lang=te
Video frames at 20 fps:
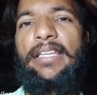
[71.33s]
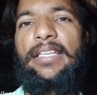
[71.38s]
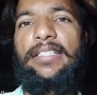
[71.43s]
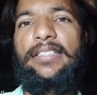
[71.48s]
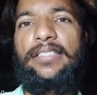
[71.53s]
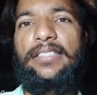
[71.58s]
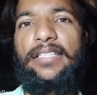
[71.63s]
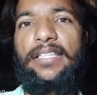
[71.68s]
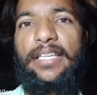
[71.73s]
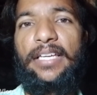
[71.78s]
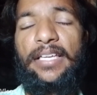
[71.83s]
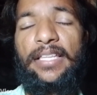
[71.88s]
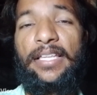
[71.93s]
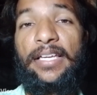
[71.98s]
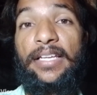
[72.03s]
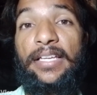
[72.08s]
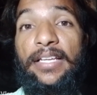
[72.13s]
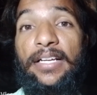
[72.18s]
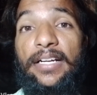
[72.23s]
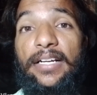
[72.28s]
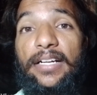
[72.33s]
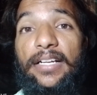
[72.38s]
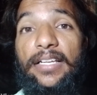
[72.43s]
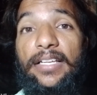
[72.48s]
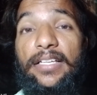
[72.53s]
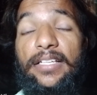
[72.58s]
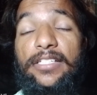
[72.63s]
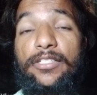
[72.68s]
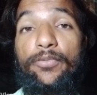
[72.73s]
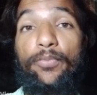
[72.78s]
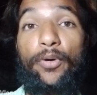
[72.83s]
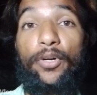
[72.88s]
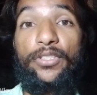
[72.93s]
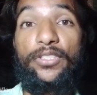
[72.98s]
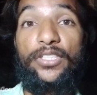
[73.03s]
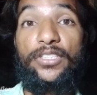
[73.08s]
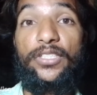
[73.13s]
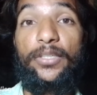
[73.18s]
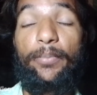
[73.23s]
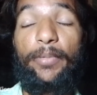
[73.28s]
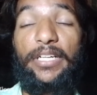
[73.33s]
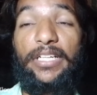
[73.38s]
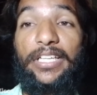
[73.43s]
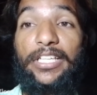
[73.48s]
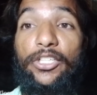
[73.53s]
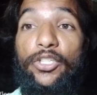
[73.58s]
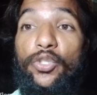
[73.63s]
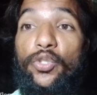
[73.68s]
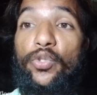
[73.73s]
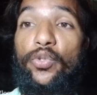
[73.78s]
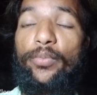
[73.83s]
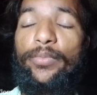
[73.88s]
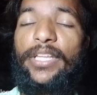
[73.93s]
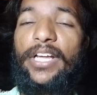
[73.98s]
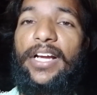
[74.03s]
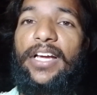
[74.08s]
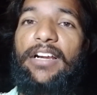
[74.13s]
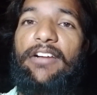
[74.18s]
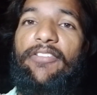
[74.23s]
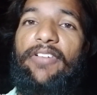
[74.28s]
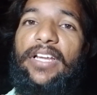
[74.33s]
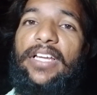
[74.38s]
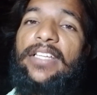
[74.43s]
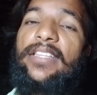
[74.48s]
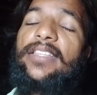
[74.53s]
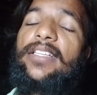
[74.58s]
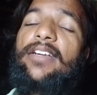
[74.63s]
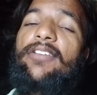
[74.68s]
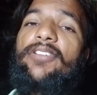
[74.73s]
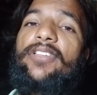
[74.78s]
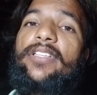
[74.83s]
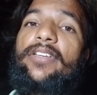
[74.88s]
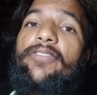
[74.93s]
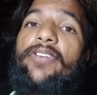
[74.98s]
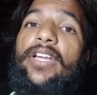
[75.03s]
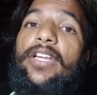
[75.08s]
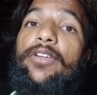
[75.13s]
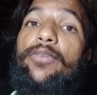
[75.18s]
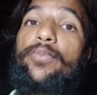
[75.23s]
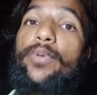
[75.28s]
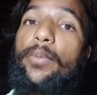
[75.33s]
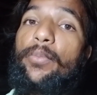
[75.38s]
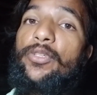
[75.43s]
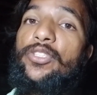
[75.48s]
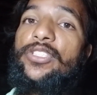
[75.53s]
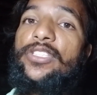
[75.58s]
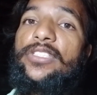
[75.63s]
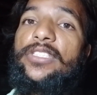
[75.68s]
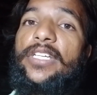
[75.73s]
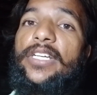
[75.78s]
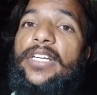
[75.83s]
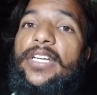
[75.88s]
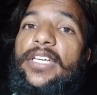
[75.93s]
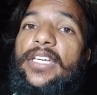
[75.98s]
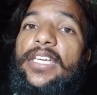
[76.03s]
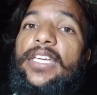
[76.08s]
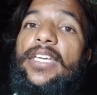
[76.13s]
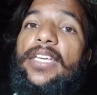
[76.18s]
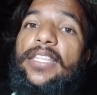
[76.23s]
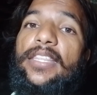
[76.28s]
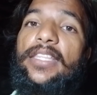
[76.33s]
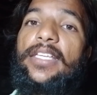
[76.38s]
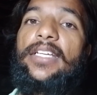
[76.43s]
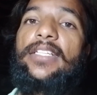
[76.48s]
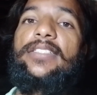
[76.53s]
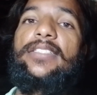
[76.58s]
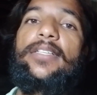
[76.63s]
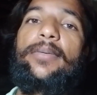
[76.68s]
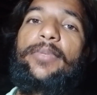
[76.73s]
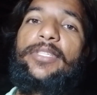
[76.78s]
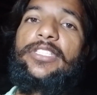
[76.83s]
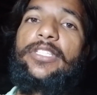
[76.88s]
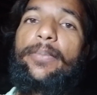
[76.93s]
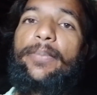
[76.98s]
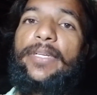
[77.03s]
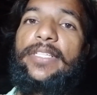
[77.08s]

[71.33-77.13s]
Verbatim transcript: ఏదైనా కానీ స్పాన్సర్షిప్ అంటే యూట్యూబ్ దగ్గరికి వెళ్ళిన తర్వాత వాళ్ళు ప్రమోషన్ చేయడానికి ఇంత ఇస్తామని చెప్పేసి